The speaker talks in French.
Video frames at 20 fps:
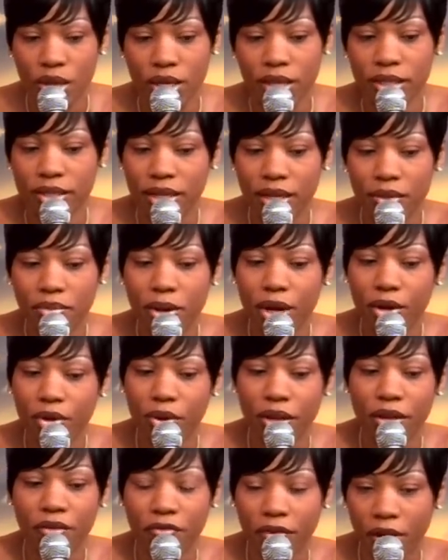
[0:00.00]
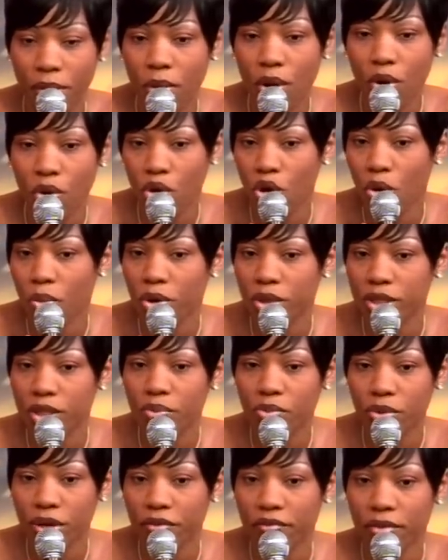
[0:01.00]
cette marque est vraiment recommandée
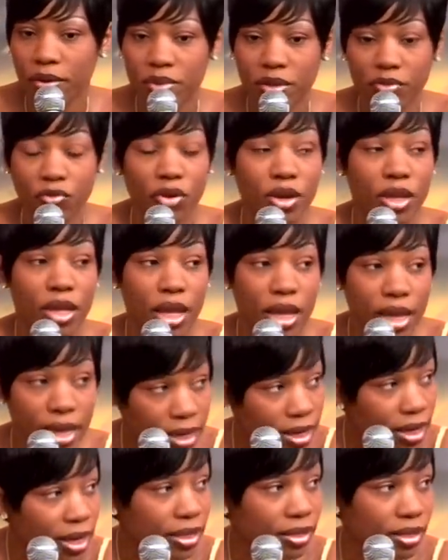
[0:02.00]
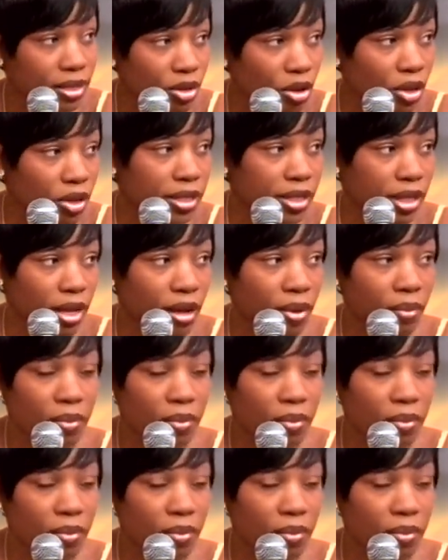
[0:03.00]
pour les femmes qui veulent éclaircir leur teint,